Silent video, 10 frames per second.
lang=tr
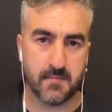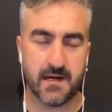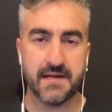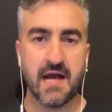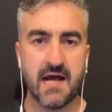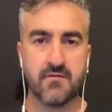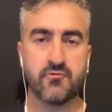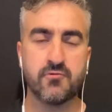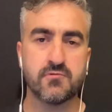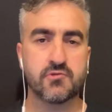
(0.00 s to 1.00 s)
Hani her
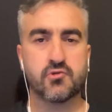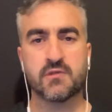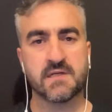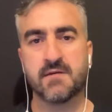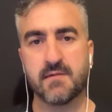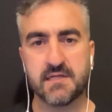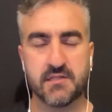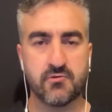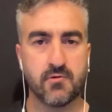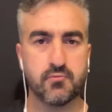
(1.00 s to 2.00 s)
gün şu takıma
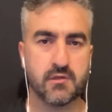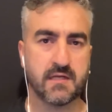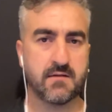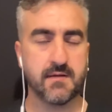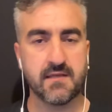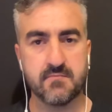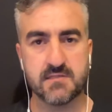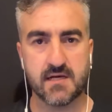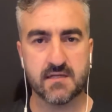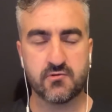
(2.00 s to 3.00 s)
gidiyor, bu takıma
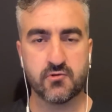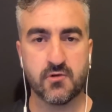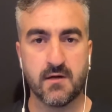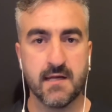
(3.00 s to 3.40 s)
imza atıyor.